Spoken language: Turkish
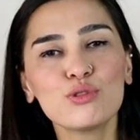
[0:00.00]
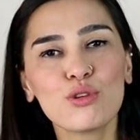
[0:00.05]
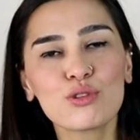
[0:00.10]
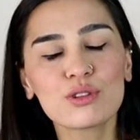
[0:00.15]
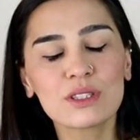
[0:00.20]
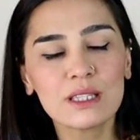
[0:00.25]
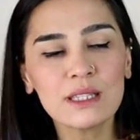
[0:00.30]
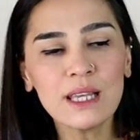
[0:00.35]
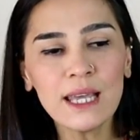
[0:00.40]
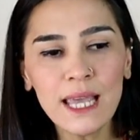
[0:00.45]
bu
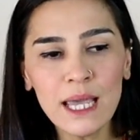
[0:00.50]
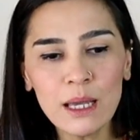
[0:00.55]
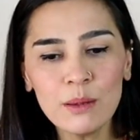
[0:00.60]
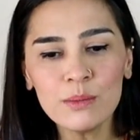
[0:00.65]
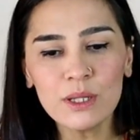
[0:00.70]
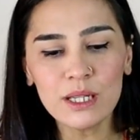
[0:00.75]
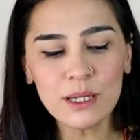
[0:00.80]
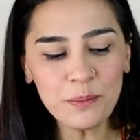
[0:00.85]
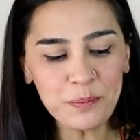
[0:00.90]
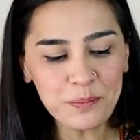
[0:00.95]
noktada.
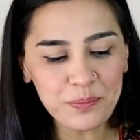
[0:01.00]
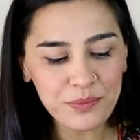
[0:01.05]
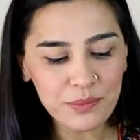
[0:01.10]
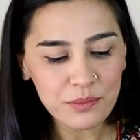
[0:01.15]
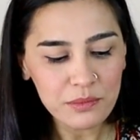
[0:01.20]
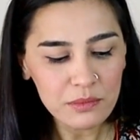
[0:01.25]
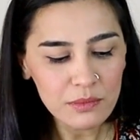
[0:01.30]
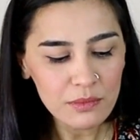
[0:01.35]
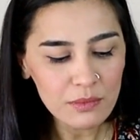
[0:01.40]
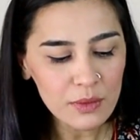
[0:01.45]
Hem de
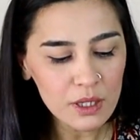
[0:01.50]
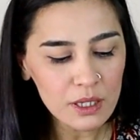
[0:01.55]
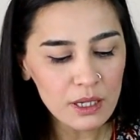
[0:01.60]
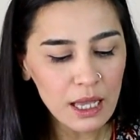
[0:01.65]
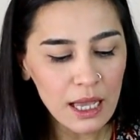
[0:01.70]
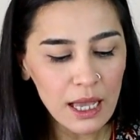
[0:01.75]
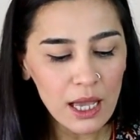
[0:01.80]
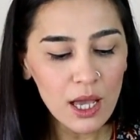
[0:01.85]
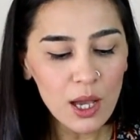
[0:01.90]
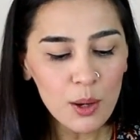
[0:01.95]

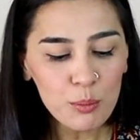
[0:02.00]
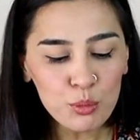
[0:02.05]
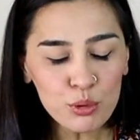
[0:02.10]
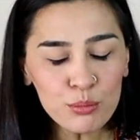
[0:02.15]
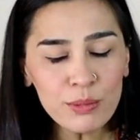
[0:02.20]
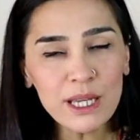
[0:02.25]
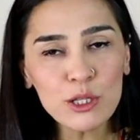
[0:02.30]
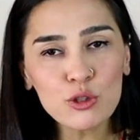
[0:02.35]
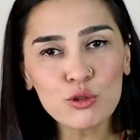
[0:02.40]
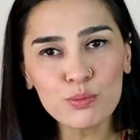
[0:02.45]

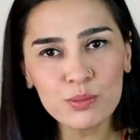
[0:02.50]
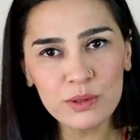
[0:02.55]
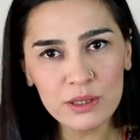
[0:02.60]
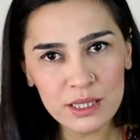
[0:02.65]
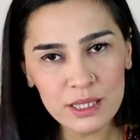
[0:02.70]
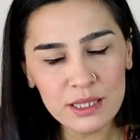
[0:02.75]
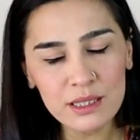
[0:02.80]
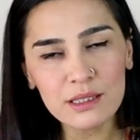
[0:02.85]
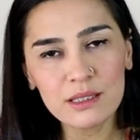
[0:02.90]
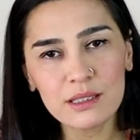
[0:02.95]
bu
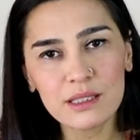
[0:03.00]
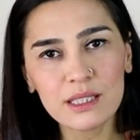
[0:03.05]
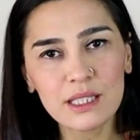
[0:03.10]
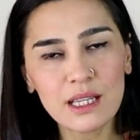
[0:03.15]
mektupları